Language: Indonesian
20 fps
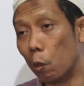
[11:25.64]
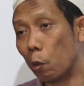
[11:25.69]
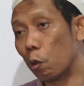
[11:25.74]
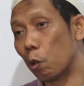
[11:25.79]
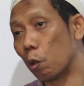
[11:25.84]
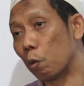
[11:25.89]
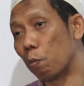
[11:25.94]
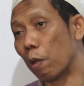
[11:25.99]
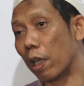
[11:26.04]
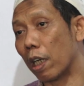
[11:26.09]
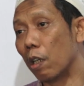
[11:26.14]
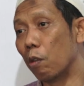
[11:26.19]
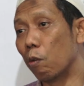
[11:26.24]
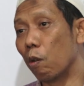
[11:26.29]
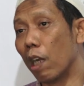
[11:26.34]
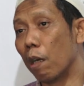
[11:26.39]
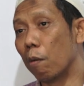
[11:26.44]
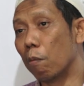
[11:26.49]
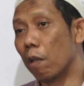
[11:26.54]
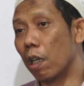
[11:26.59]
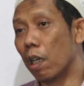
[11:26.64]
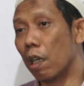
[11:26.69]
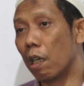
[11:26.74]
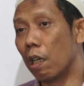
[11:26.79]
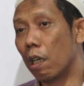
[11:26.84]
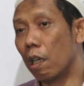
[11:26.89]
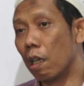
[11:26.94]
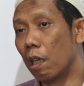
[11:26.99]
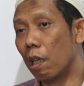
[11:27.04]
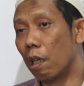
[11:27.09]
menurut para ulama
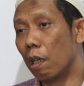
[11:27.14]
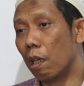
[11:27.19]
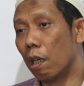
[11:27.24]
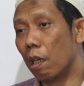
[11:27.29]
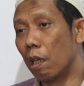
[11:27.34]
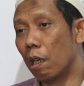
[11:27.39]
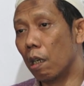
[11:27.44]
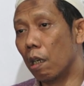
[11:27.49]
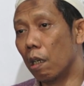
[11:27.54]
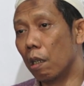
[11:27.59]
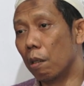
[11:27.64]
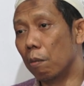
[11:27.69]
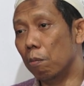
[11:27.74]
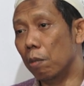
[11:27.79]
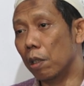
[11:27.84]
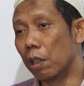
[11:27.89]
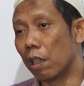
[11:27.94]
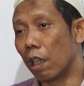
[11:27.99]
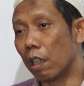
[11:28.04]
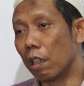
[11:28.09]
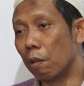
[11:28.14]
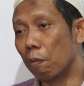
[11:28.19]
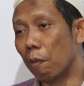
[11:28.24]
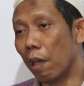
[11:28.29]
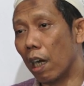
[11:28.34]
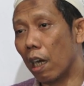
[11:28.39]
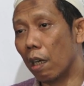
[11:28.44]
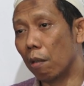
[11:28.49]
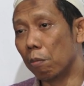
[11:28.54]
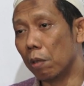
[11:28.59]
bisa
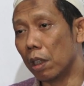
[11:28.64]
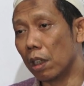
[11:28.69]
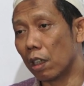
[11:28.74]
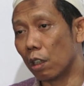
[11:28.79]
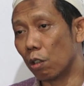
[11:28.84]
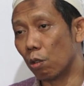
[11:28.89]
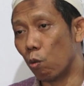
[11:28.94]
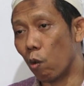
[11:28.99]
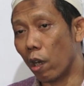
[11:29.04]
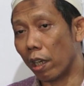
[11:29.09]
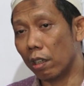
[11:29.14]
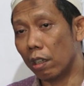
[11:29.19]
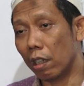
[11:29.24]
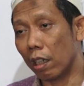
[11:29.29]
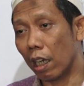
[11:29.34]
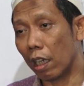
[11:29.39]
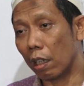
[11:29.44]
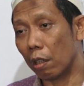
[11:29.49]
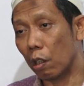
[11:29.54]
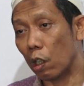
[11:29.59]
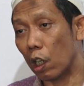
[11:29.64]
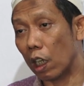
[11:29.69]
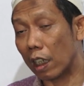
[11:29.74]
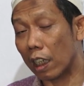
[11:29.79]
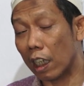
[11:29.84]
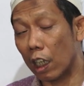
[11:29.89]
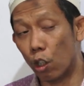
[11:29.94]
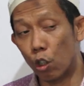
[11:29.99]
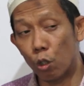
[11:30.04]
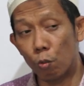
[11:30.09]
dipahami sesuai dengan
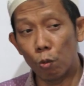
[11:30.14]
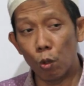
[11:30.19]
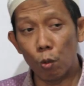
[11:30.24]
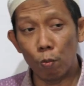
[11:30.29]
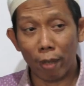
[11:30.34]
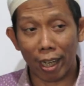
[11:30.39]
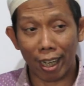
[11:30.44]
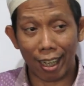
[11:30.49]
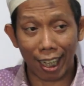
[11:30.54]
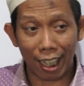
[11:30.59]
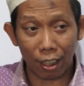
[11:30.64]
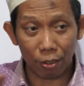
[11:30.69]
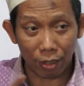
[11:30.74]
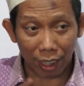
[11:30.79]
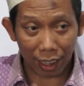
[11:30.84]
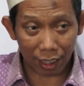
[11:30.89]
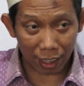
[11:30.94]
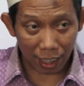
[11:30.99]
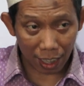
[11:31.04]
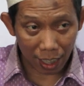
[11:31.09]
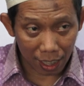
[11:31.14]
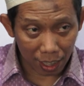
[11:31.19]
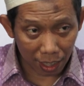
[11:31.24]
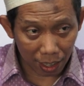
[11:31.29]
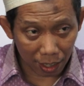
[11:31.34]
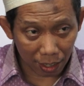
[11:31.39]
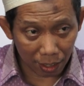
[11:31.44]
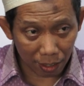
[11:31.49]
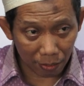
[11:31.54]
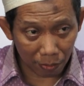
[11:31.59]
keumuman lafadznya.
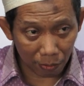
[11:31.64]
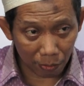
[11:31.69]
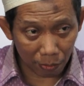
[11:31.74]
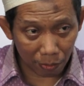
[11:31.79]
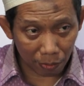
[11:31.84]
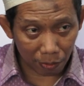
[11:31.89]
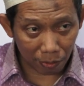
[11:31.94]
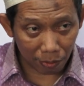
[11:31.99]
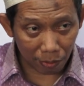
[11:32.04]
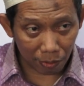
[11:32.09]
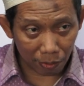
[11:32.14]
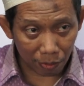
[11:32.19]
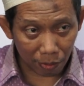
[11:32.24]
Ah.